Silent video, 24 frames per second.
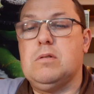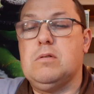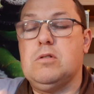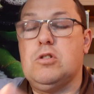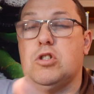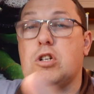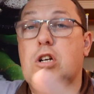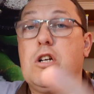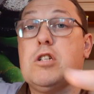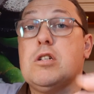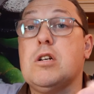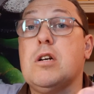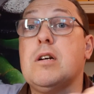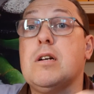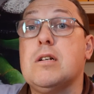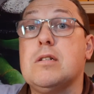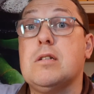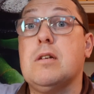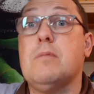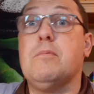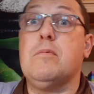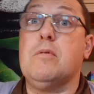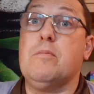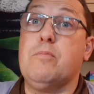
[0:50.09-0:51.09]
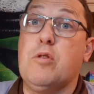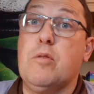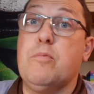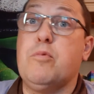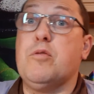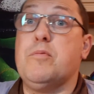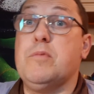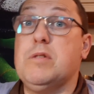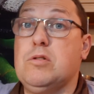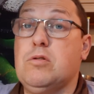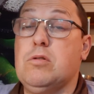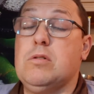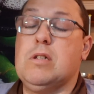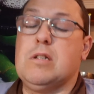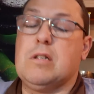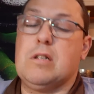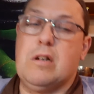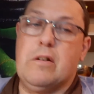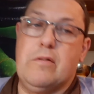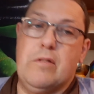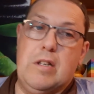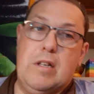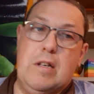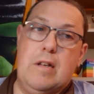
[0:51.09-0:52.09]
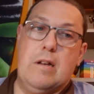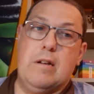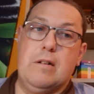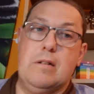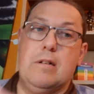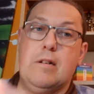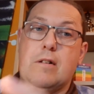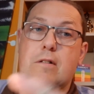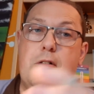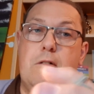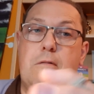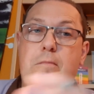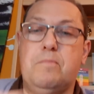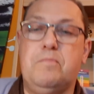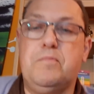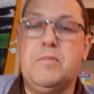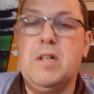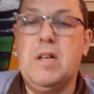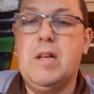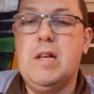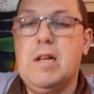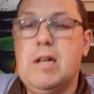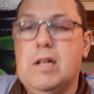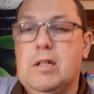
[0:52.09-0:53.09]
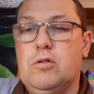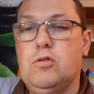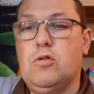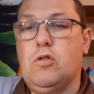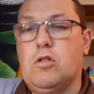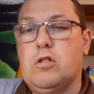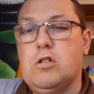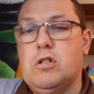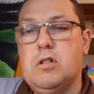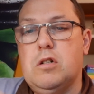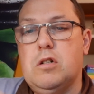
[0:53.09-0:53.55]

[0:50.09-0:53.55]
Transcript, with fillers: chacun a sa propre méthode de travailler, hein, d'accord Donc